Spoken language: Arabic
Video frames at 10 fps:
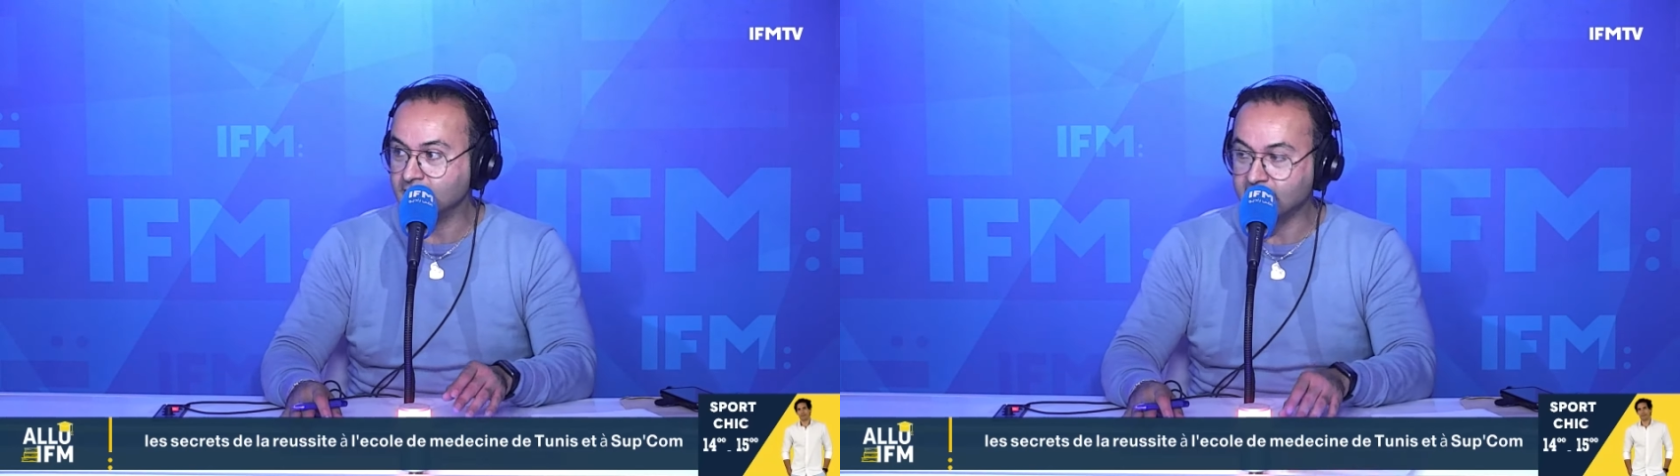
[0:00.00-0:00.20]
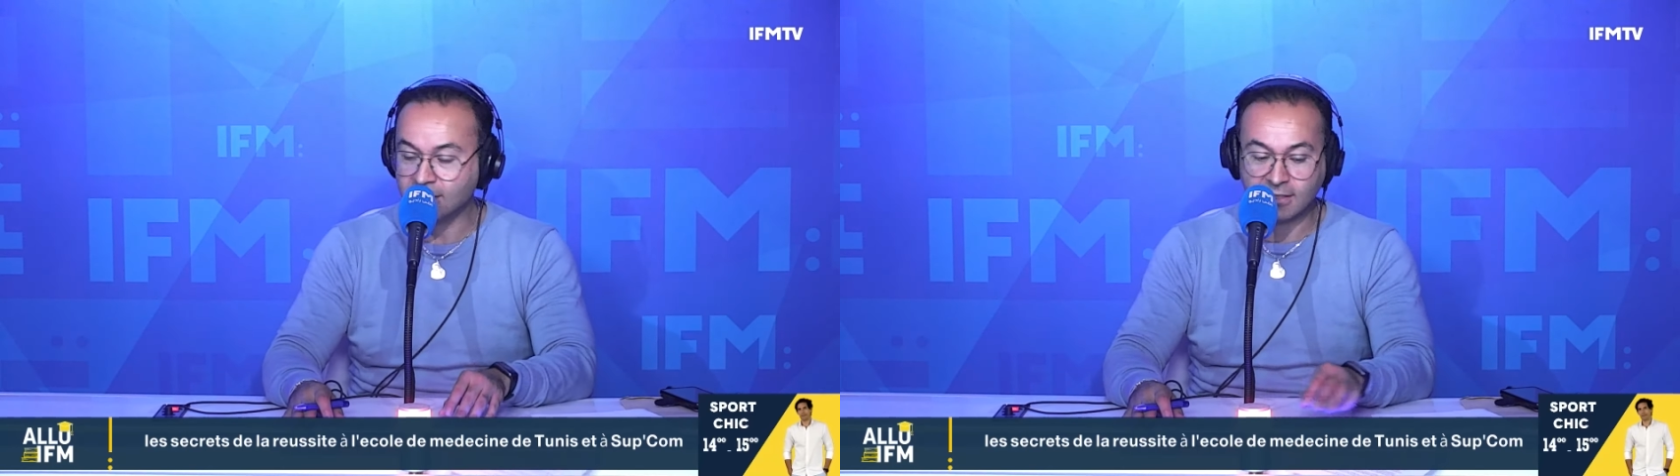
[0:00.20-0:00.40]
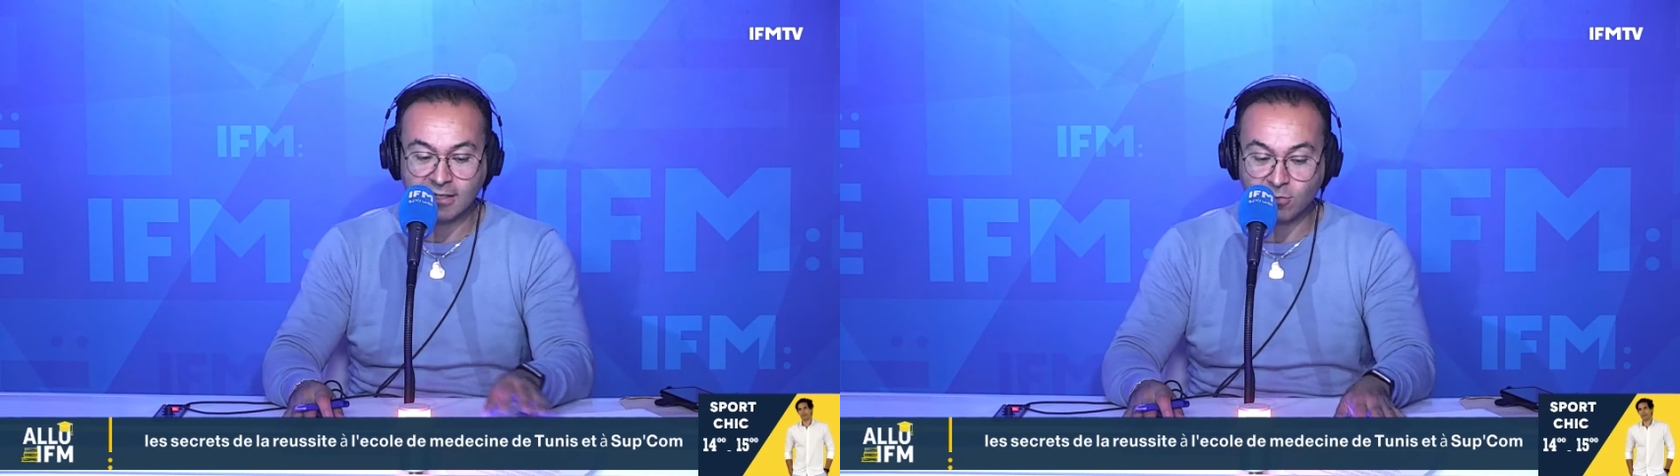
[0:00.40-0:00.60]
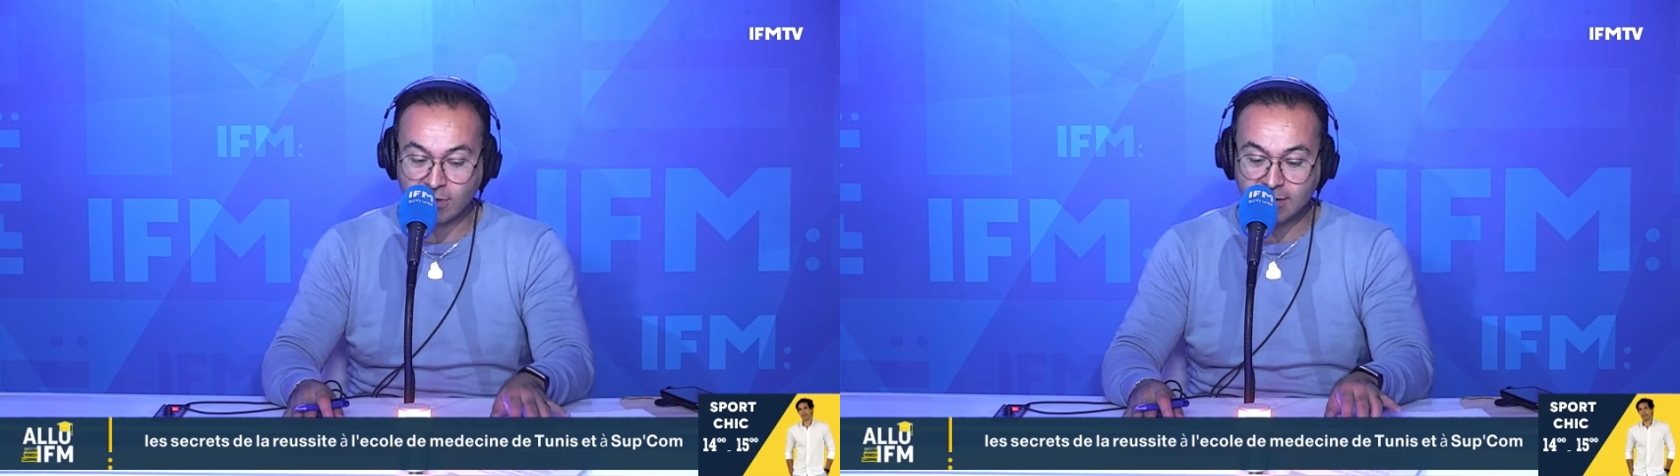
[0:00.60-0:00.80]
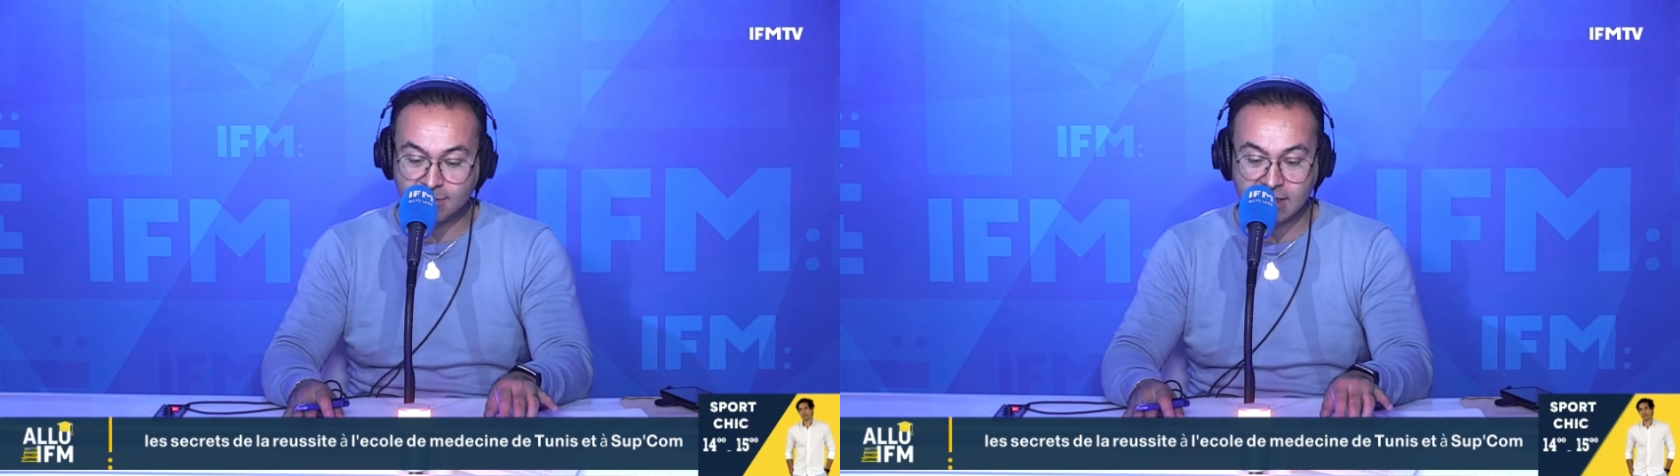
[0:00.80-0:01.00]
آه راهو
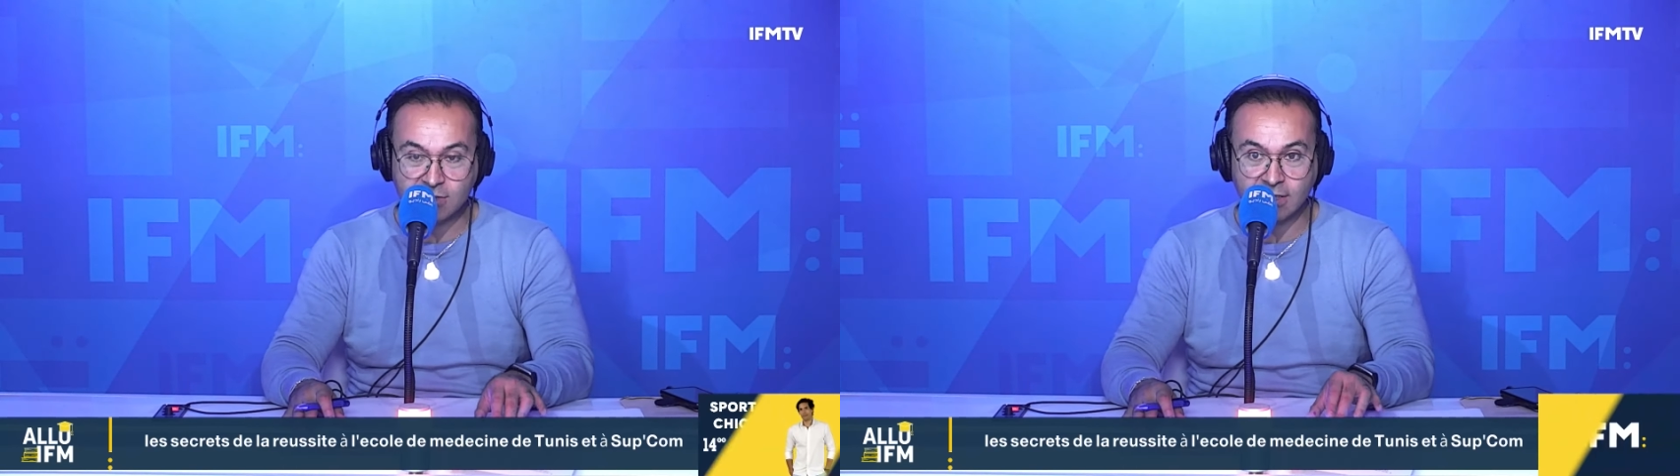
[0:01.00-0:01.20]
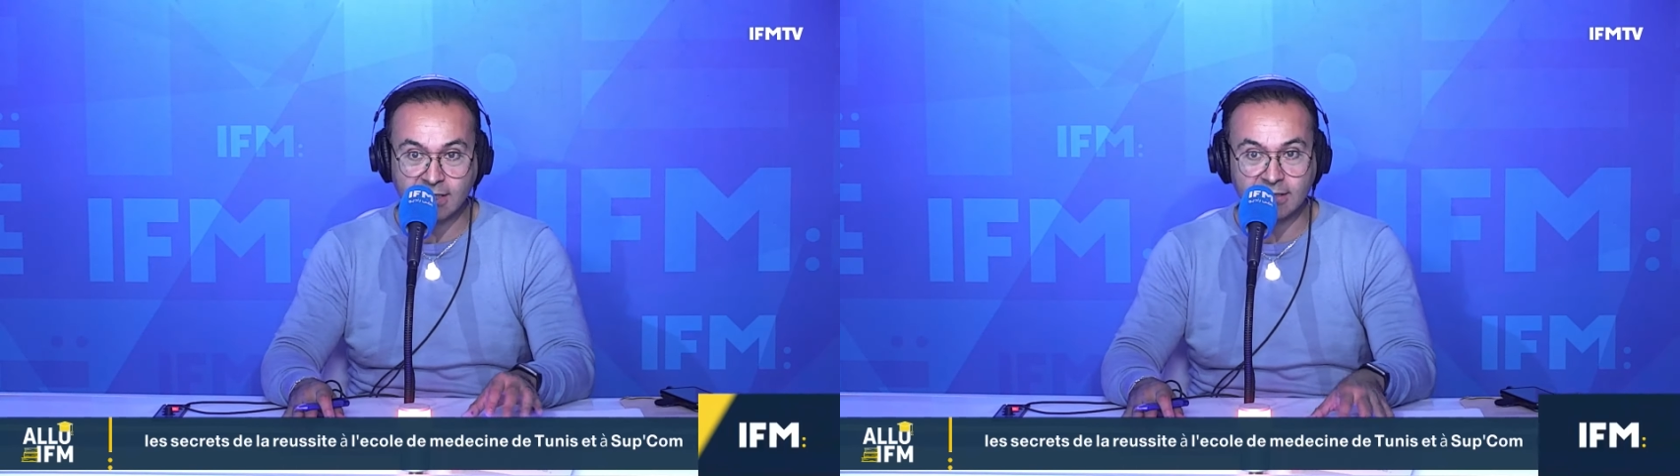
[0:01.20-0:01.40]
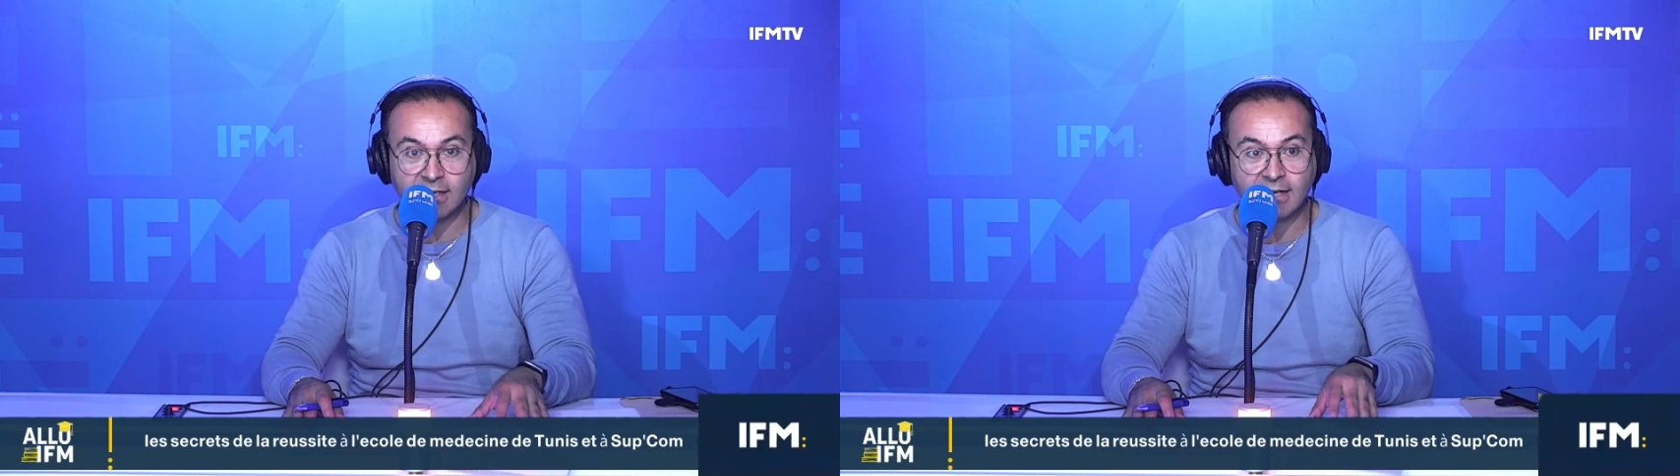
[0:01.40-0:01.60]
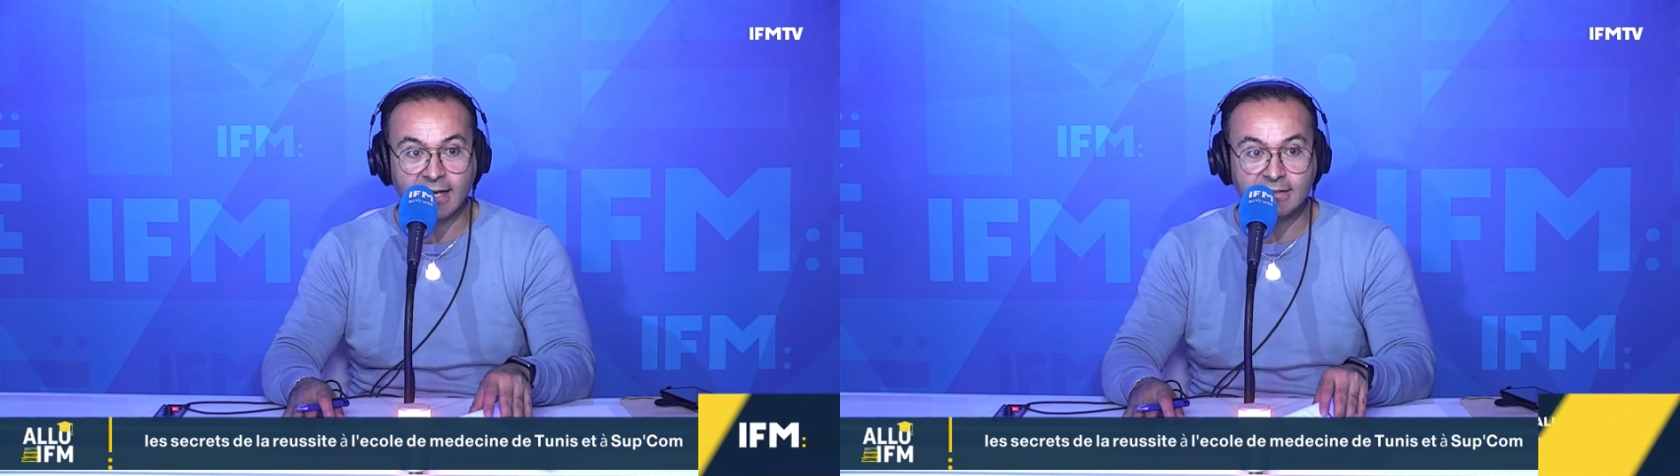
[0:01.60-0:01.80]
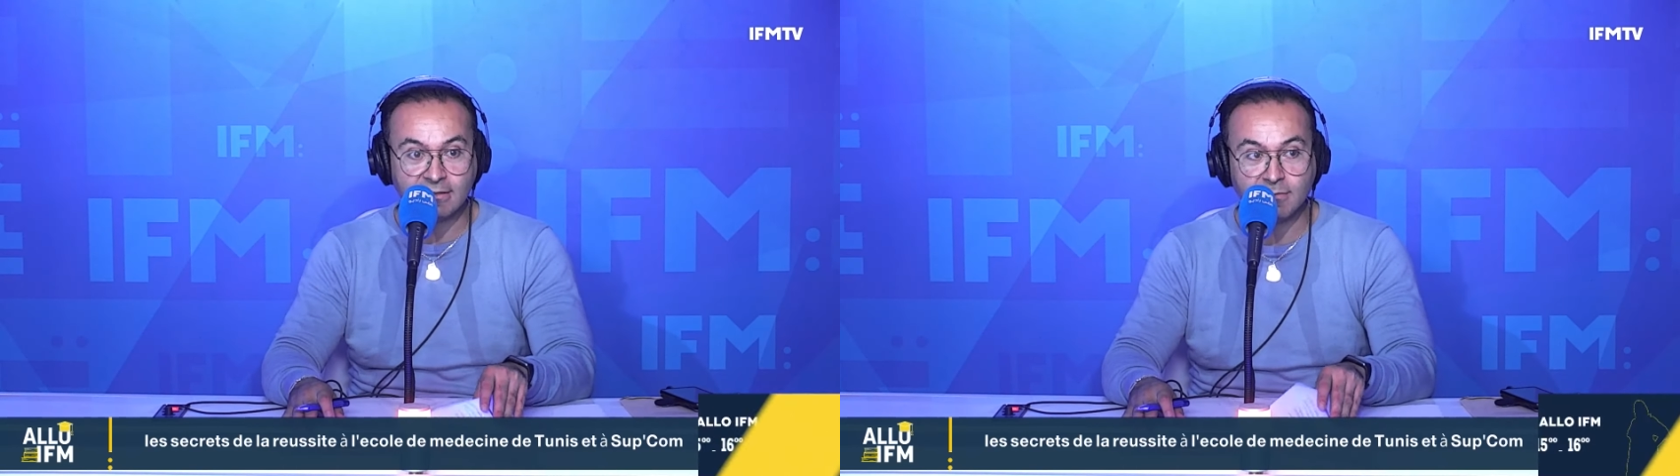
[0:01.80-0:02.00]
لا مثال كان يختار
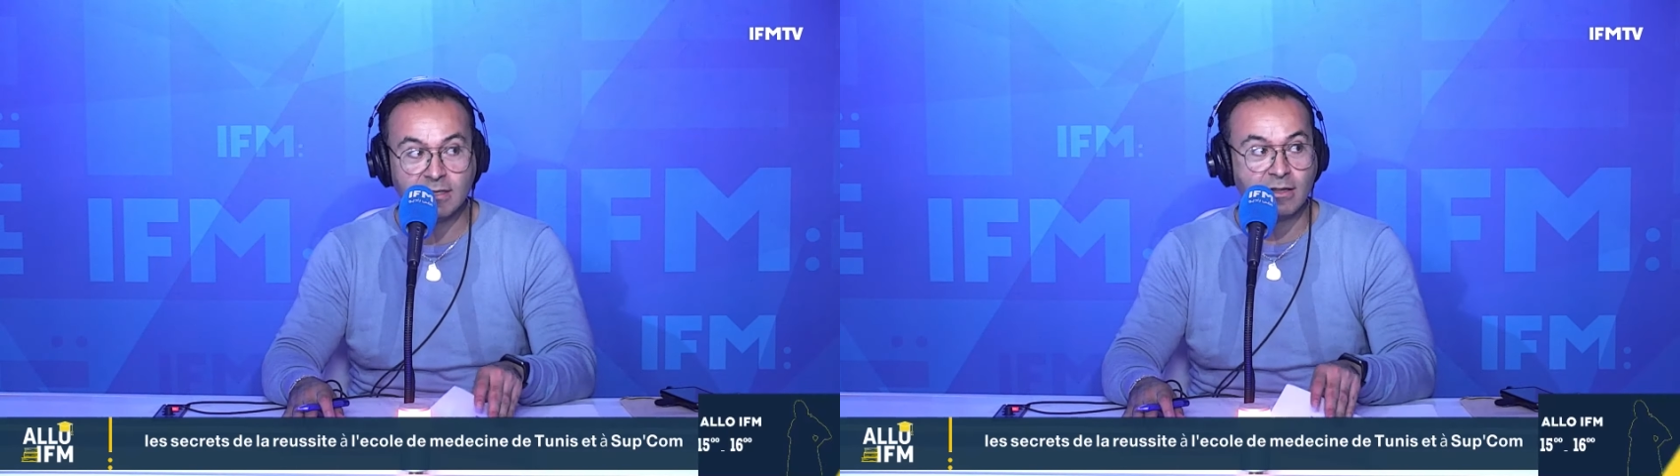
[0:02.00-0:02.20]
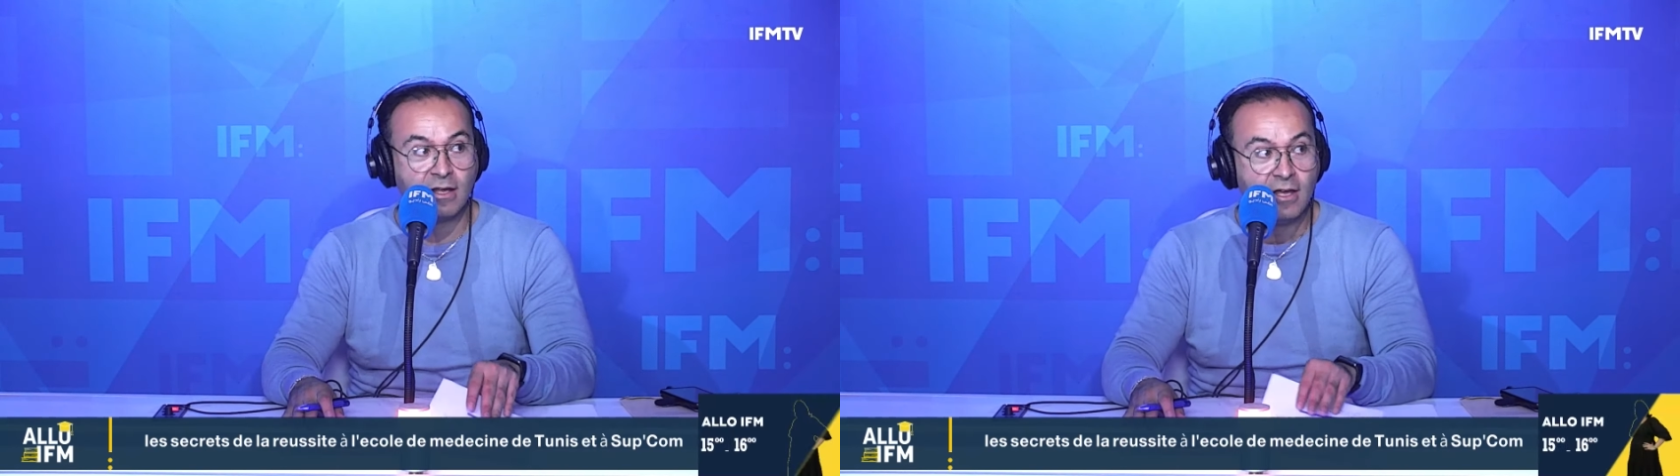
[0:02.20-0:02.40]
اي تلميذ